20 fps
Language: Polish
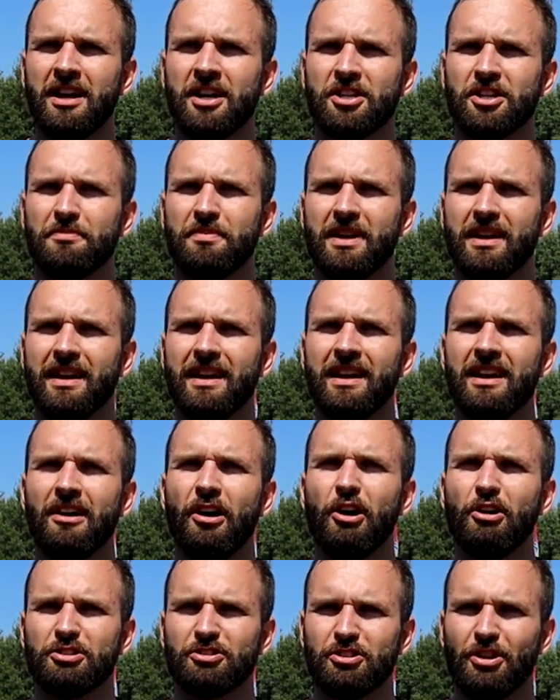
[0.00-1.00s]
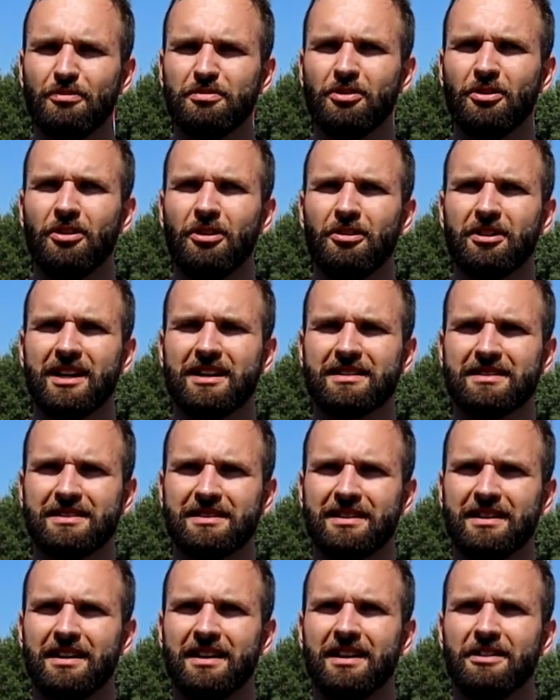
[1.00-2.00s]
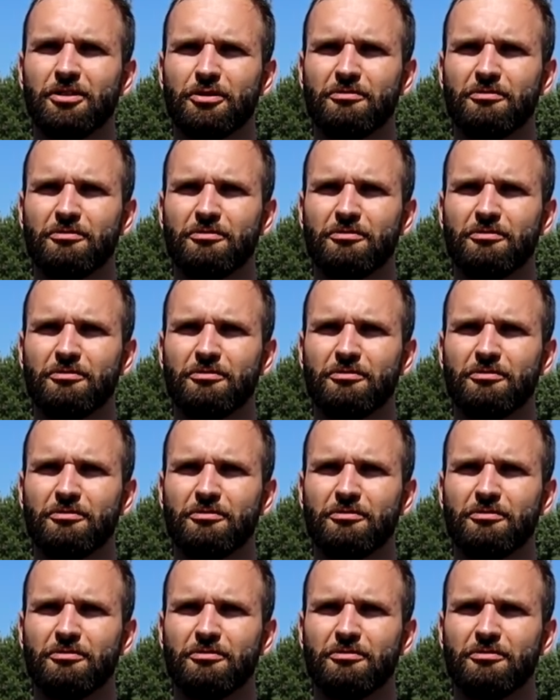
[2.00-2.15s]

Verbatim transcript: żeby osobno oraz e,